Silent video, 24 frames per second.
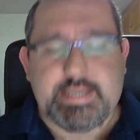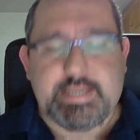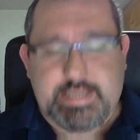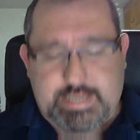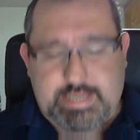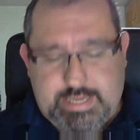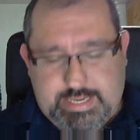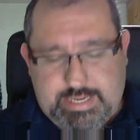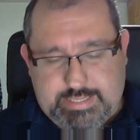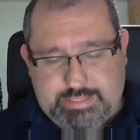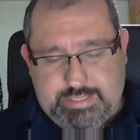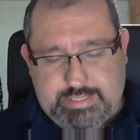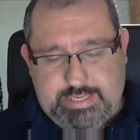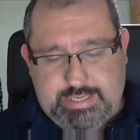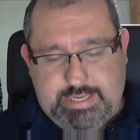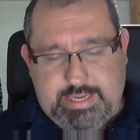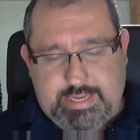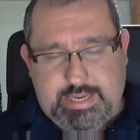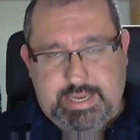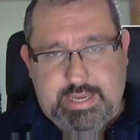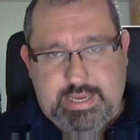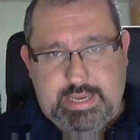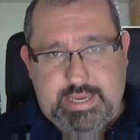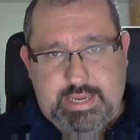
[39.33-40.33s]
Así
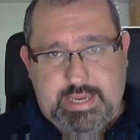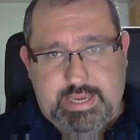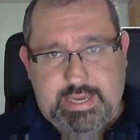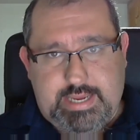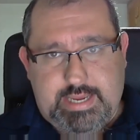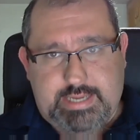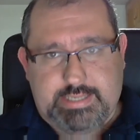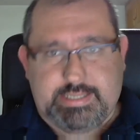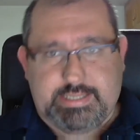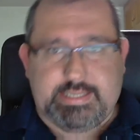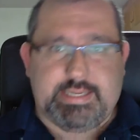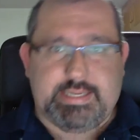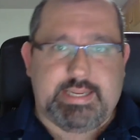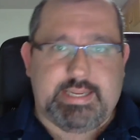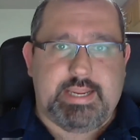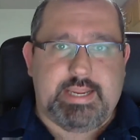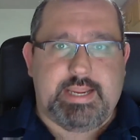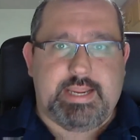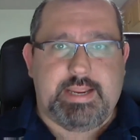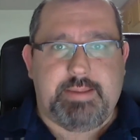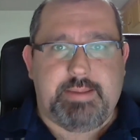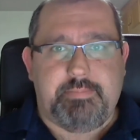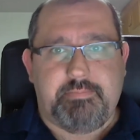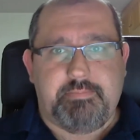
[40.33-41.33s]
que
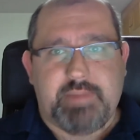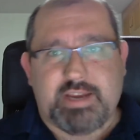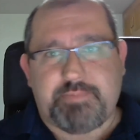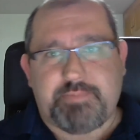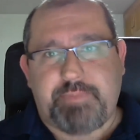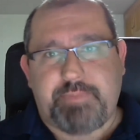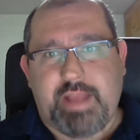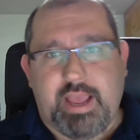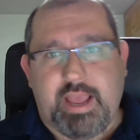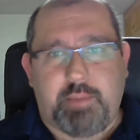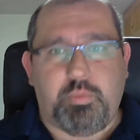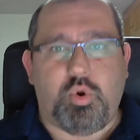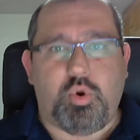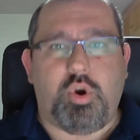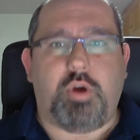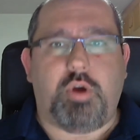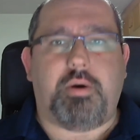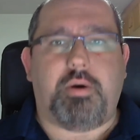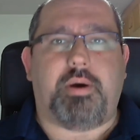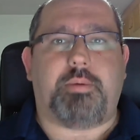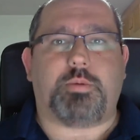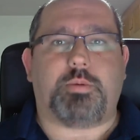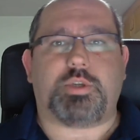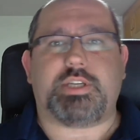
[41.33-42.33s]
sin más preámbulo
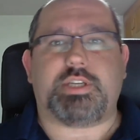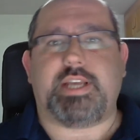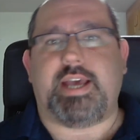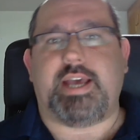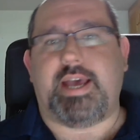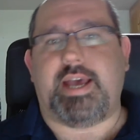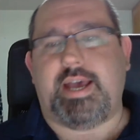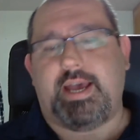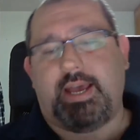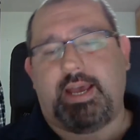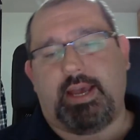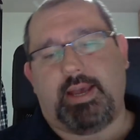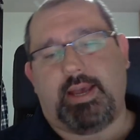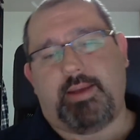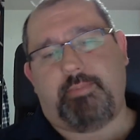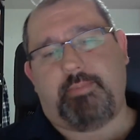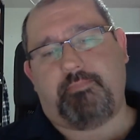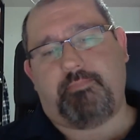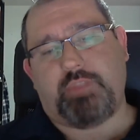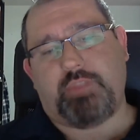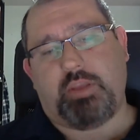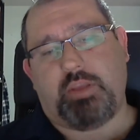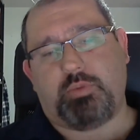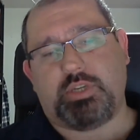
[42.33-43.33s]
vamos a,
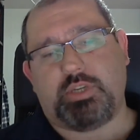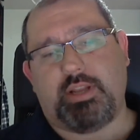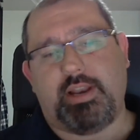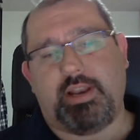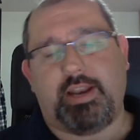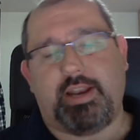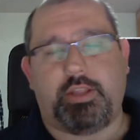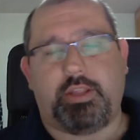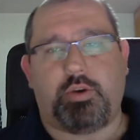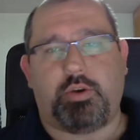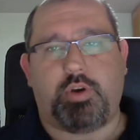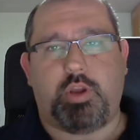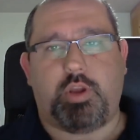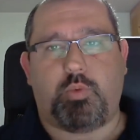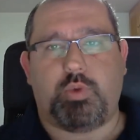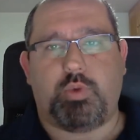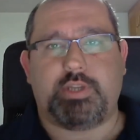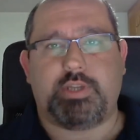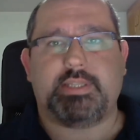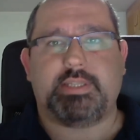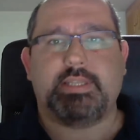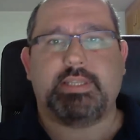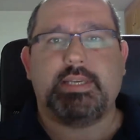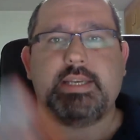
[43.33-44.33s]
vamos a hablar de
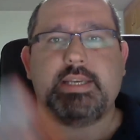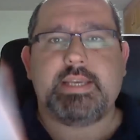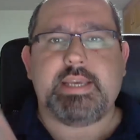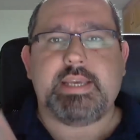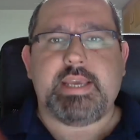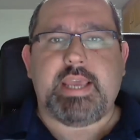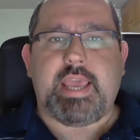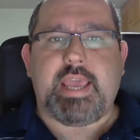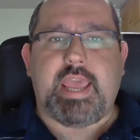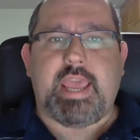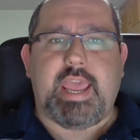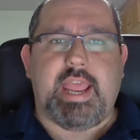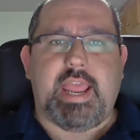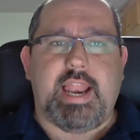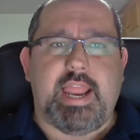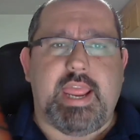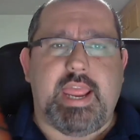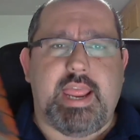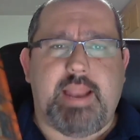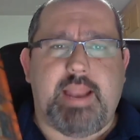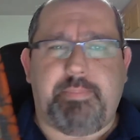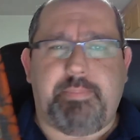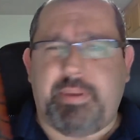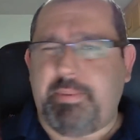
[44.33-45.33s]
quest
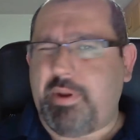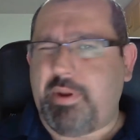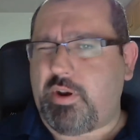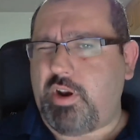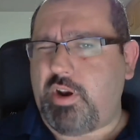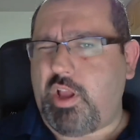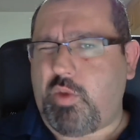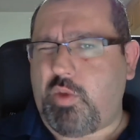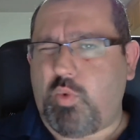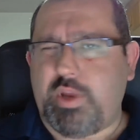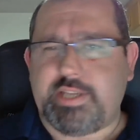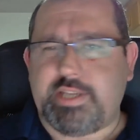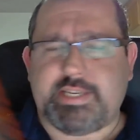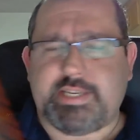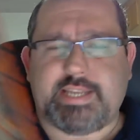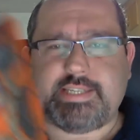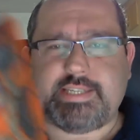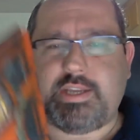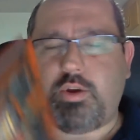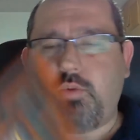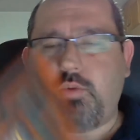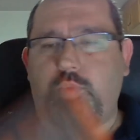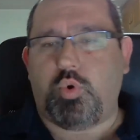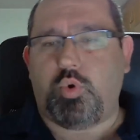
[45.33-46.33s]
El primer quest que
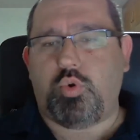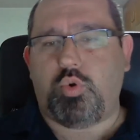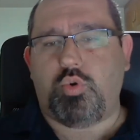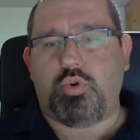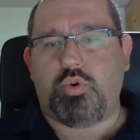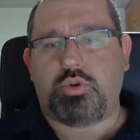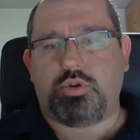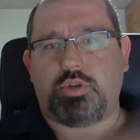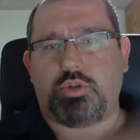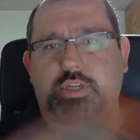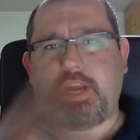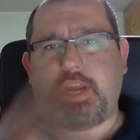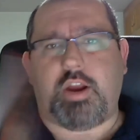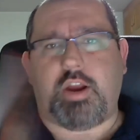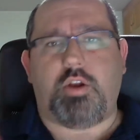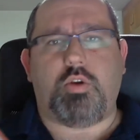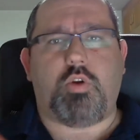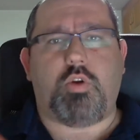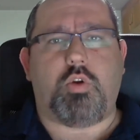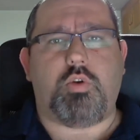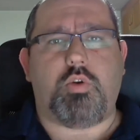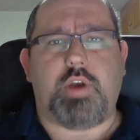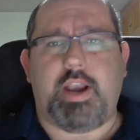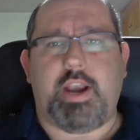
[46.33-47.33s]
sacó Mungus lo sacaron
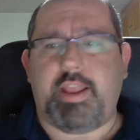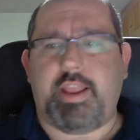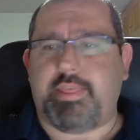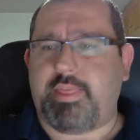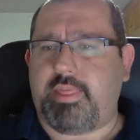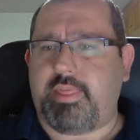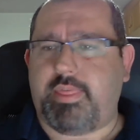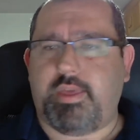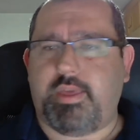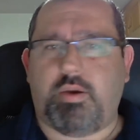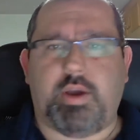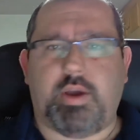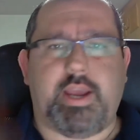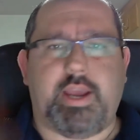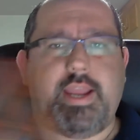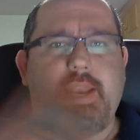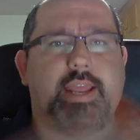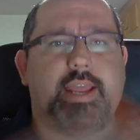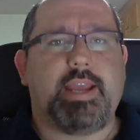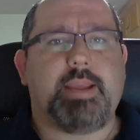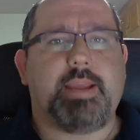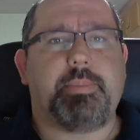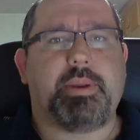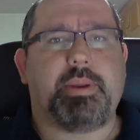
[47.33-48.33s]
con una licencia OGL
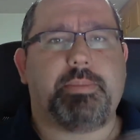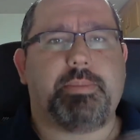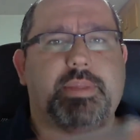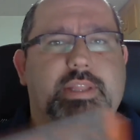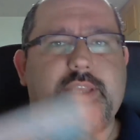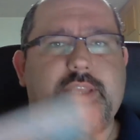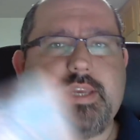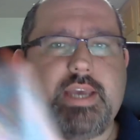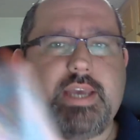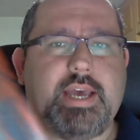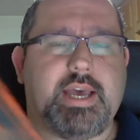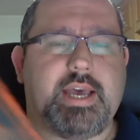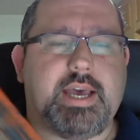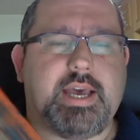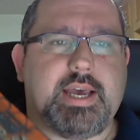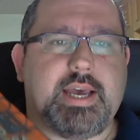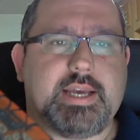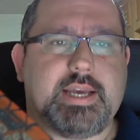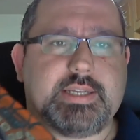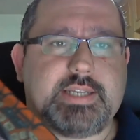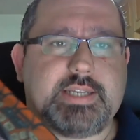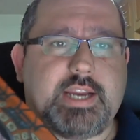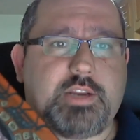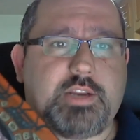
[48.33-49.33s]
eh, que permitía
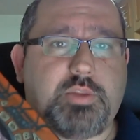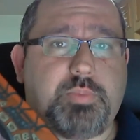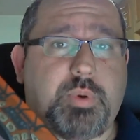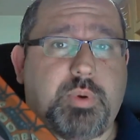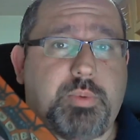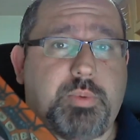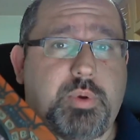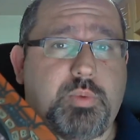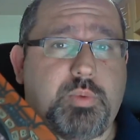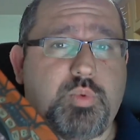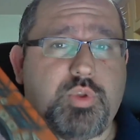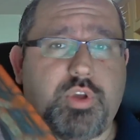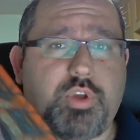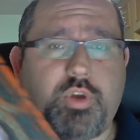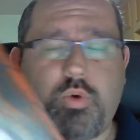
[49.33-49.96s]
sacar tu propio mundo de